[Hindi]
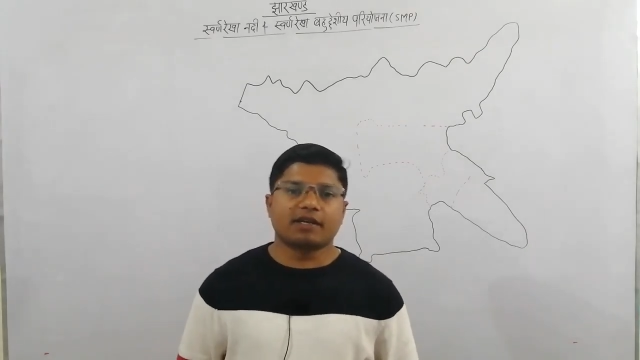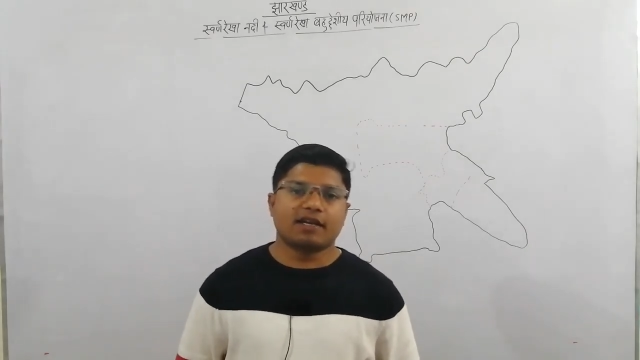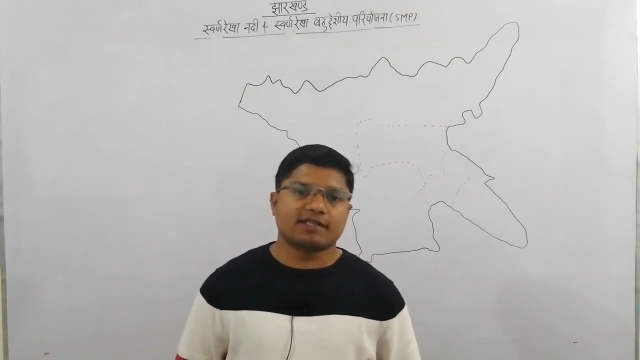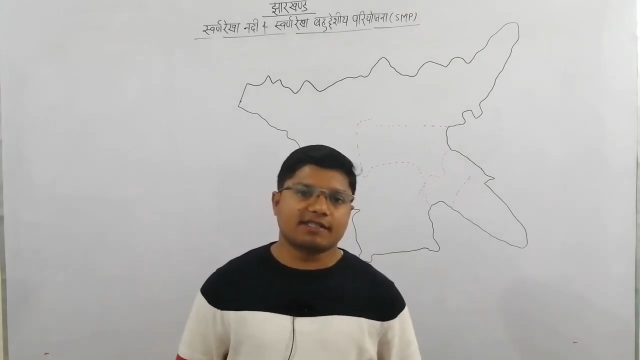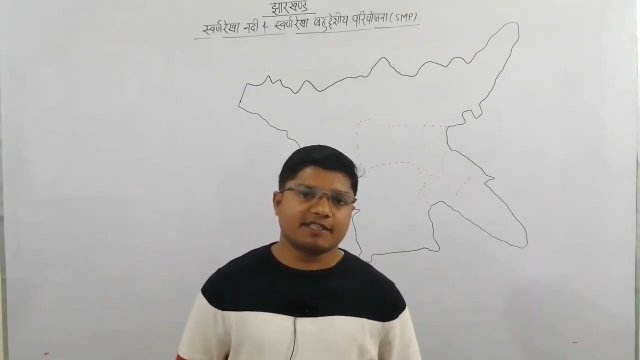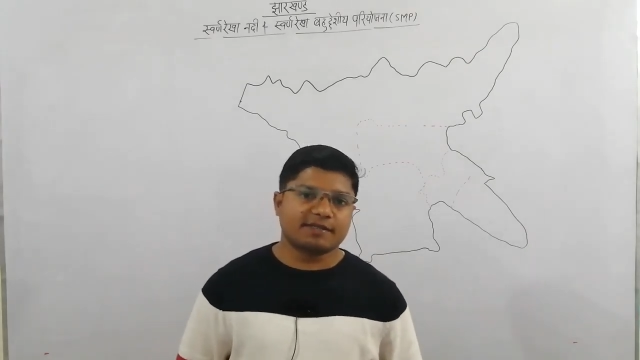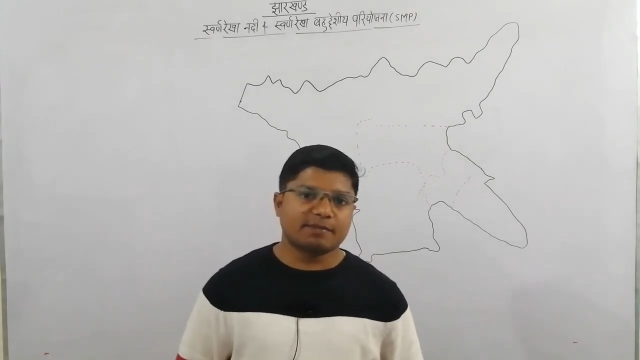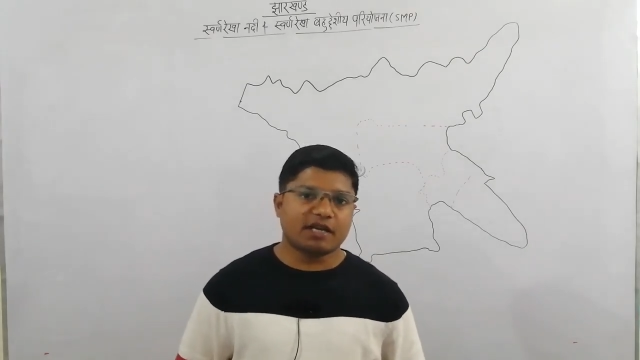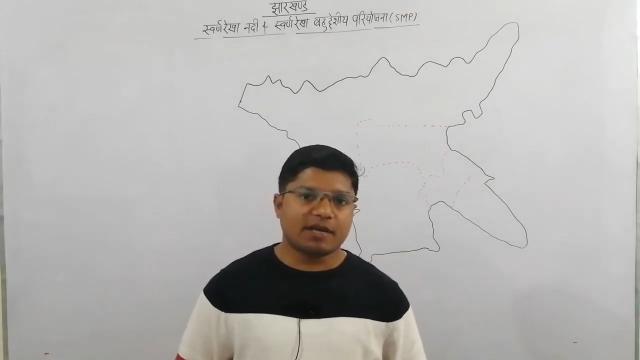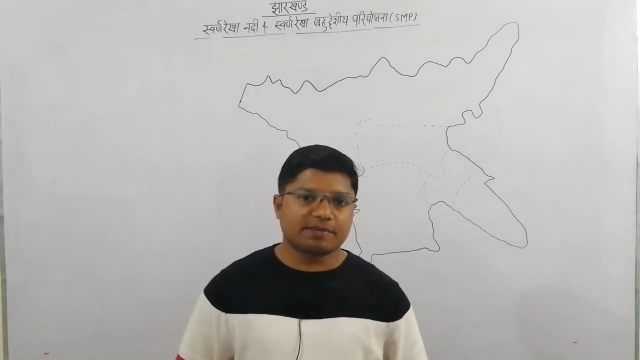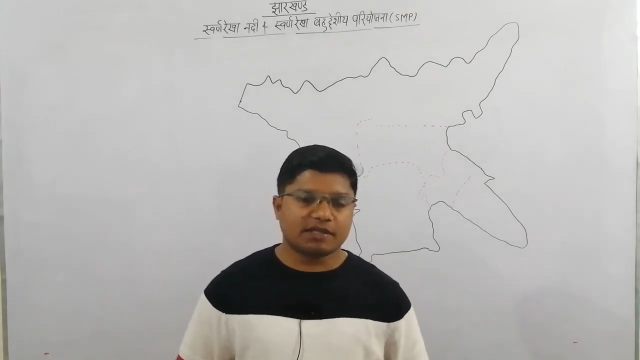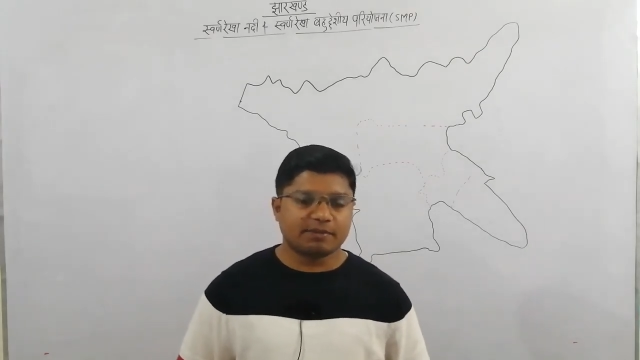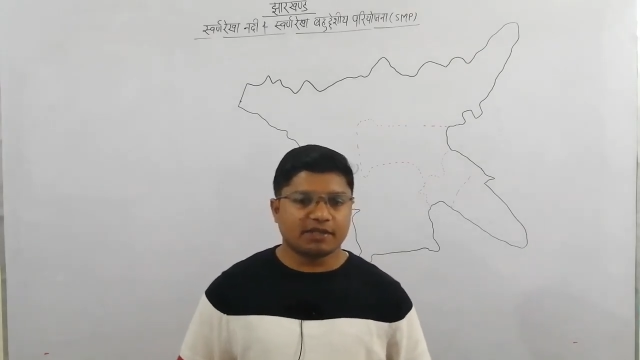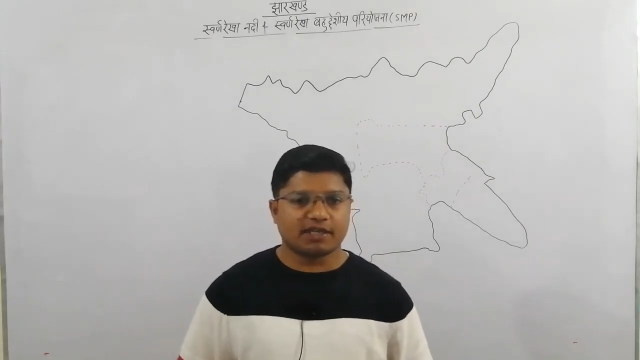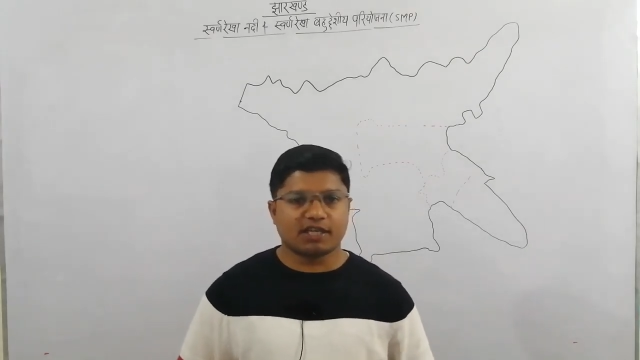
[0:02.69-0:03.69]
क्लासेस में आप
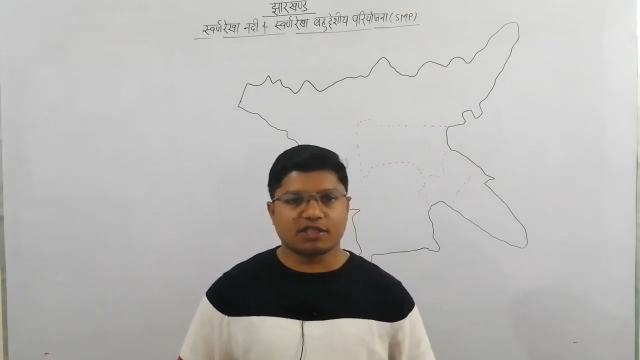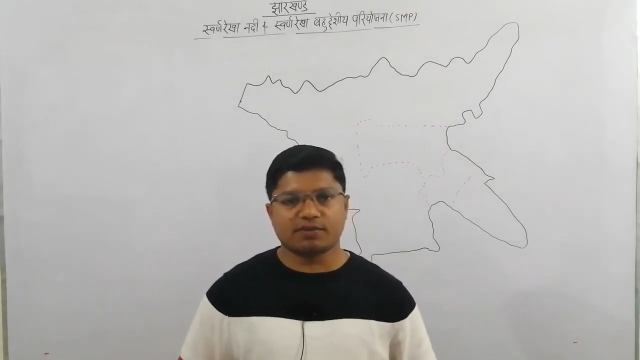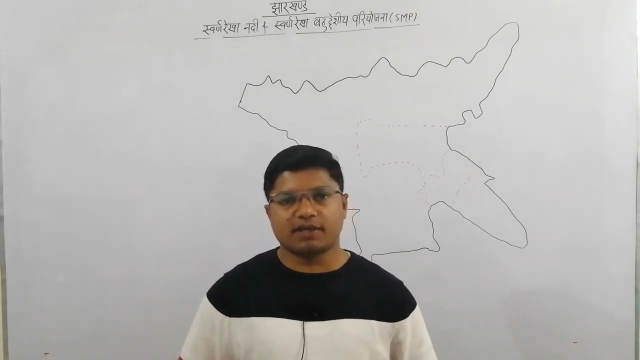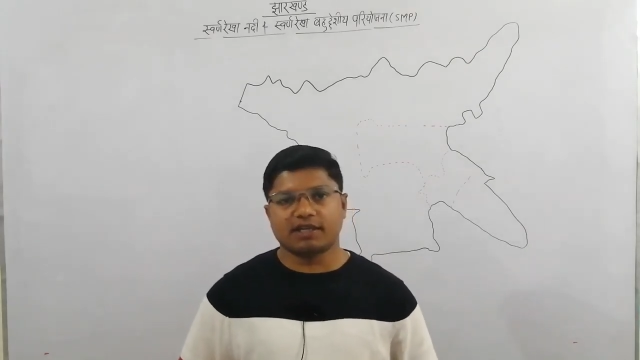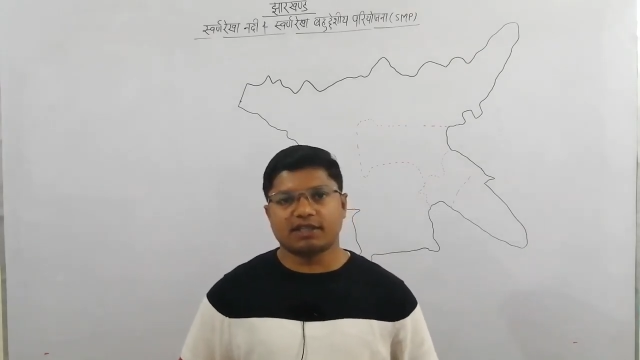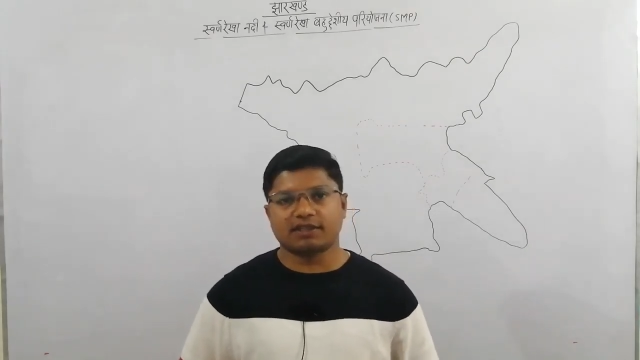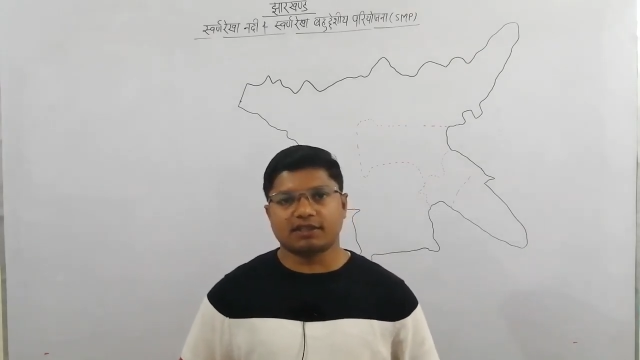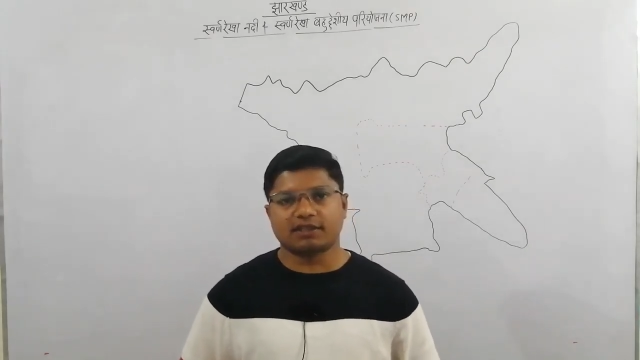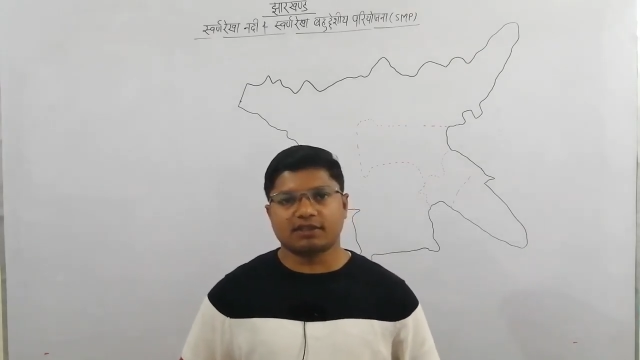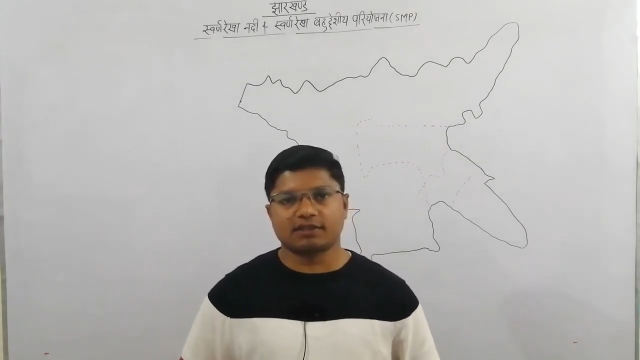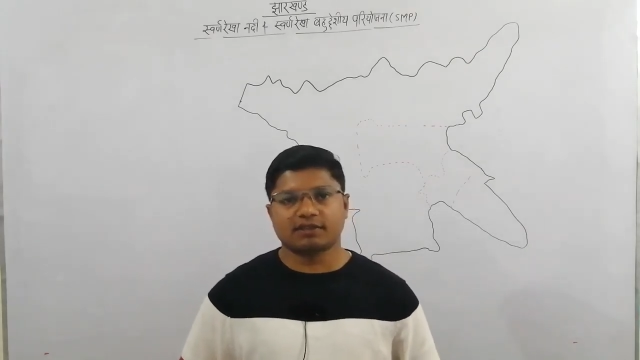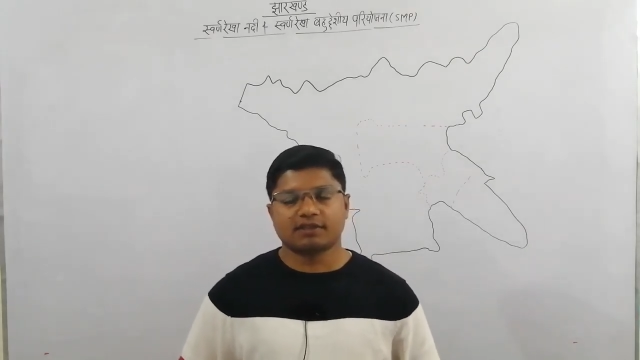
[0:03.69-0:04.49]
सभी का स्वागत है